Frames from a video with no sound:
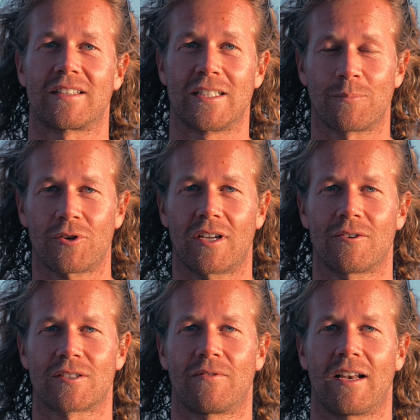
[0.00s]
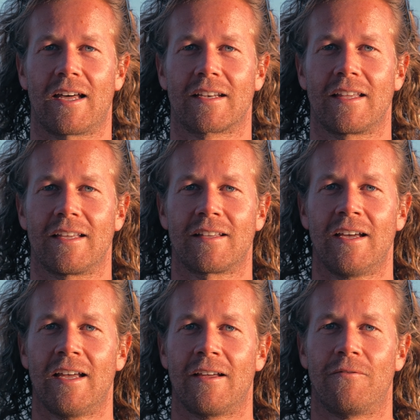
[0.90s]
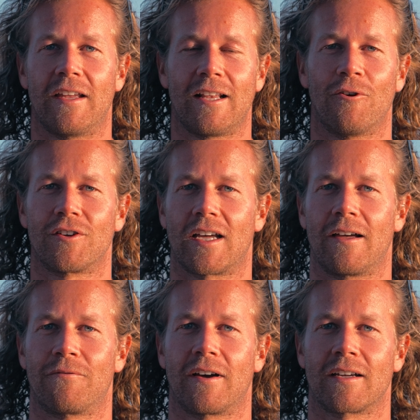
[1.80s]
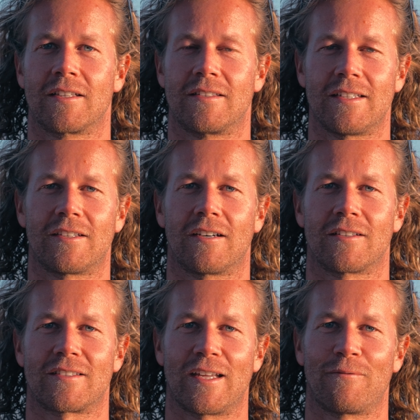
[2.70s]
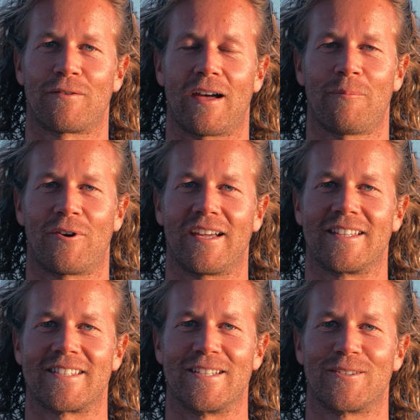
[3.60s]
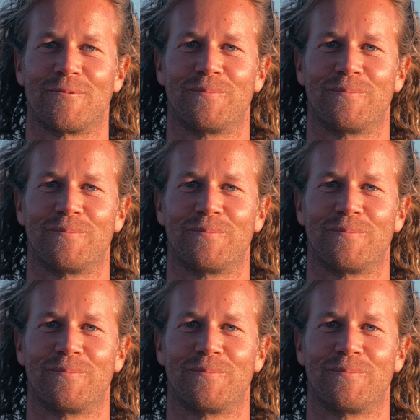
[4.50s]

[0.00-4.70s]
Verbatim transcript: was die Spot-Auswahl angeht wenn die Leute einfach sicher, safe am Riden sind.